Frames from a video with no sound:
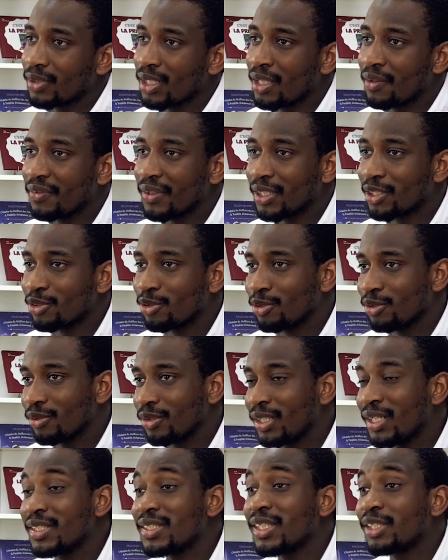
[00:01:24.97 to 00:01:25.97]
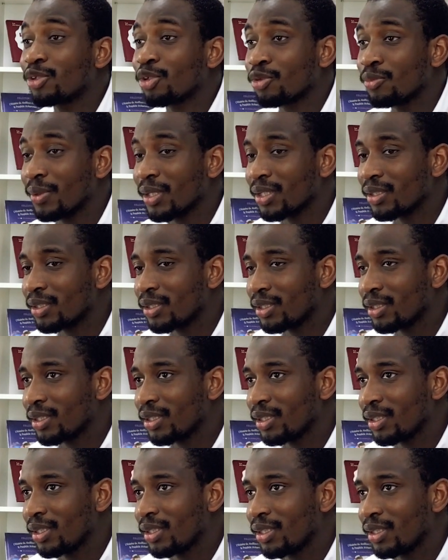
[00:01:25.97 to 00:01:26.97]
avec euh, les êtres humains,
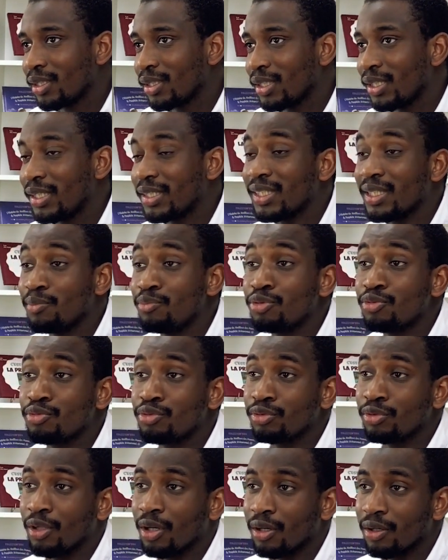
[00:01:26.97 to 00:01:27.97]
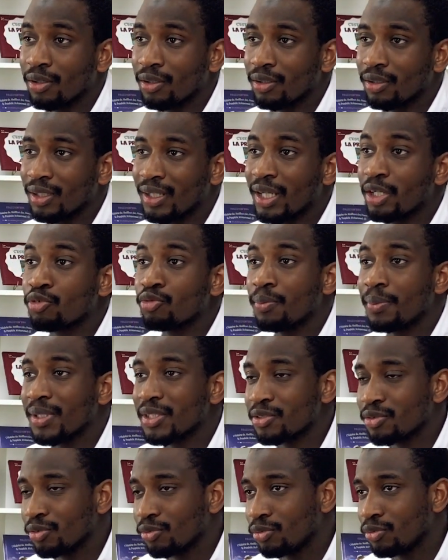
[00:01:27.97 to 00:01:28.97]
il était beaucoup dans la
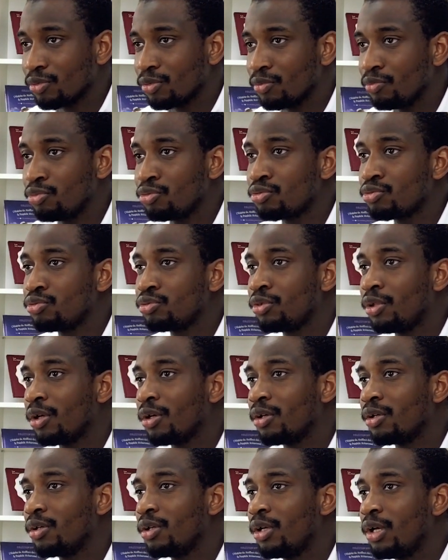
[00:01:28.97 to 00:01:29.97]
compassion, beaucoup dans